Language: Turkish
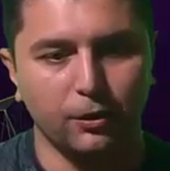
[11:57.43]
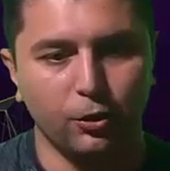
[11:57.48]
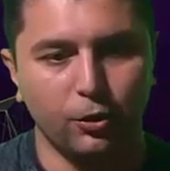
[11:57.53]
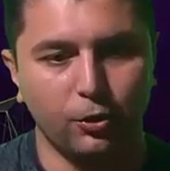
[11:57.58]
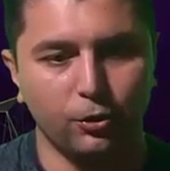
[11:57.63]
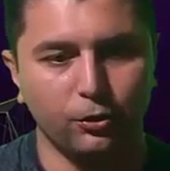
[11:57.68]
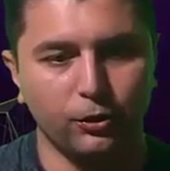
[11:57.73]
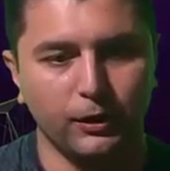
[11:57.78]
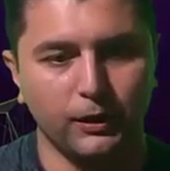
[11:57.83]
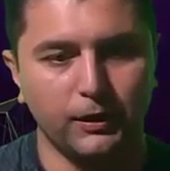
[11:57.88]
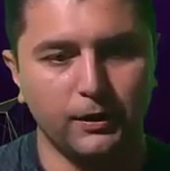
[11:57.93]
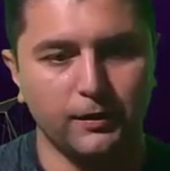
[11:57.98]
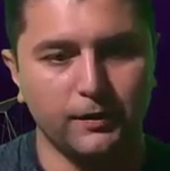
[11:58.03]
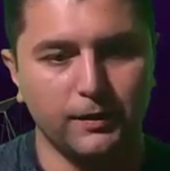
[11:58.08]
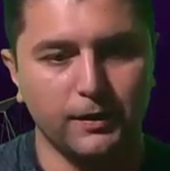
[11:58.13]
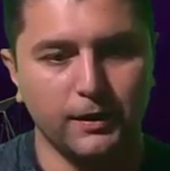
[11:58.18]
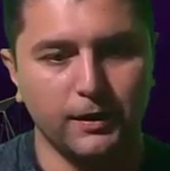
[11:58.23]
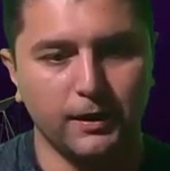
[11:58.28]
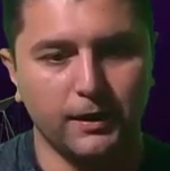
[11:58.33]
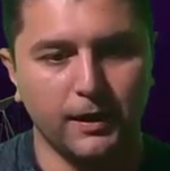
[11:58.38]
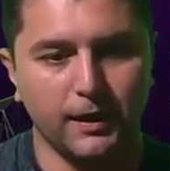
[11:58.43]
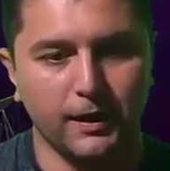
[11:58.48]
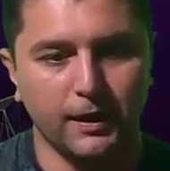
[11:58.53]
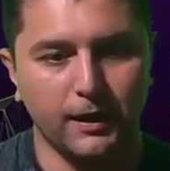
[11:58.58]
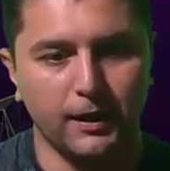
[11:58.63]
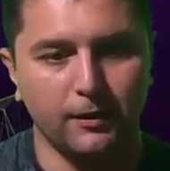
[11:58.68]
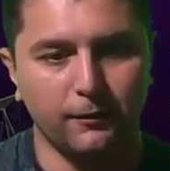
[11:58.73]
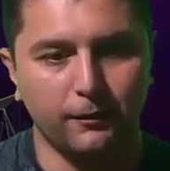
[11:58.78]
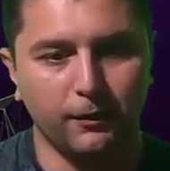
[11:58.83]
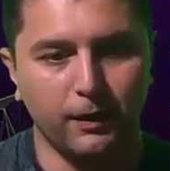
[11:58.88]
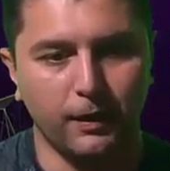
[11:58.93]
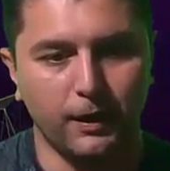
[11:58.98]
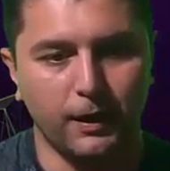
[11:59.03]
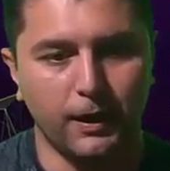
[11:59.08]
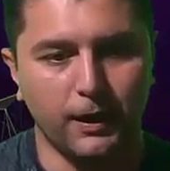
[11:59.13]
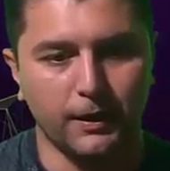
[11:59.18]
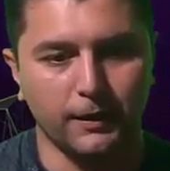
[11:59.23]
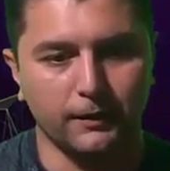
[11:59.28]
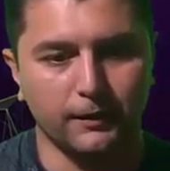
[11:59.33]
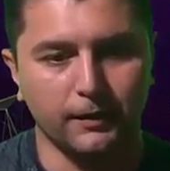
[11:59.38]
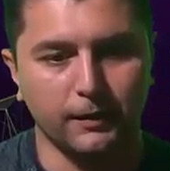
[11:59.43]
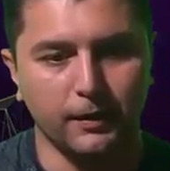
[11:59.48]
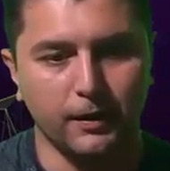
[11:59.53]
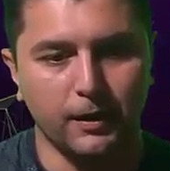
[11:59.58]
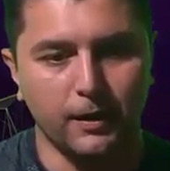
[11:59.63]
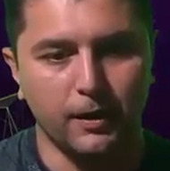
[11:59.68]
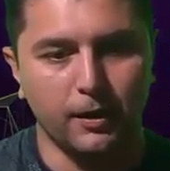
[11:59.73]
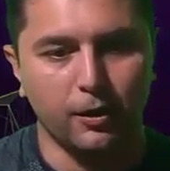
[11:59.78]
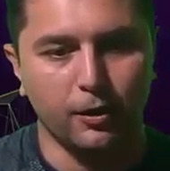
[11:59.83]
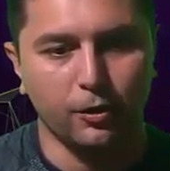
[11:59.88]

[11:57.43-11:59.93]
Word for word: Ne oldu? 2 sin kare alfa artı